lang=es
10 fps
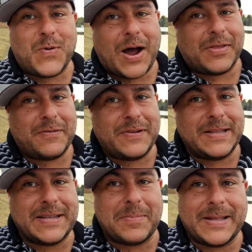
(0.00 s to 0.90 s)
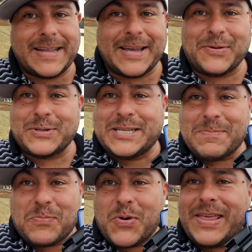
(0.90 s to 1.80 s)
Wow, definitivamente que no
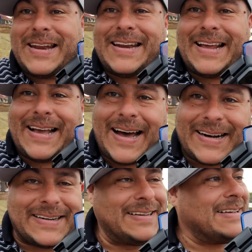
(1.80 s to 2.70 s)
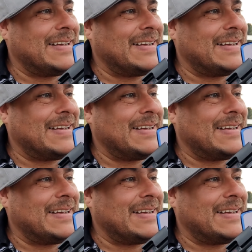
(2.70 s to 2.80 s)
se puede negar